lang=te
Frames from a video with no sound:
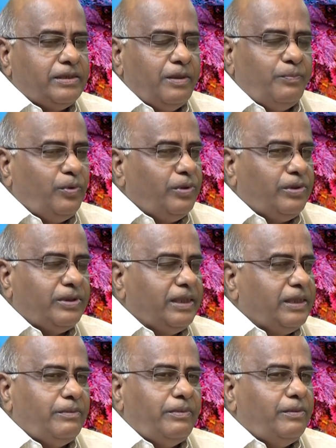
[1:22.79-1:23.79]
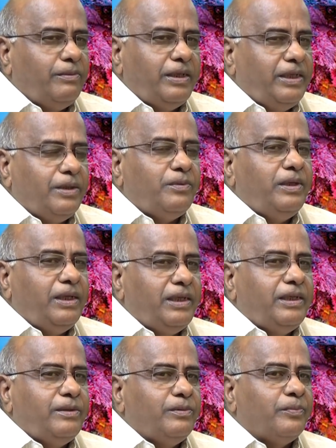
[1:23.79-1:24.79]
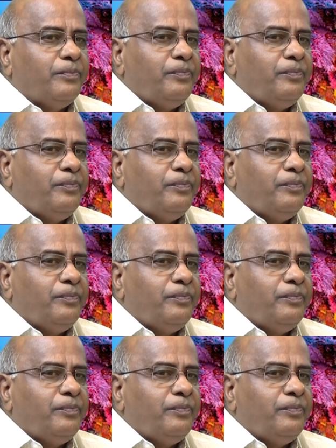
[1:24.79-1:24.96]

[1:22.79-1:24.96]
సపోర్ట్ చంద్రబాబుకు లేకుండా లేదు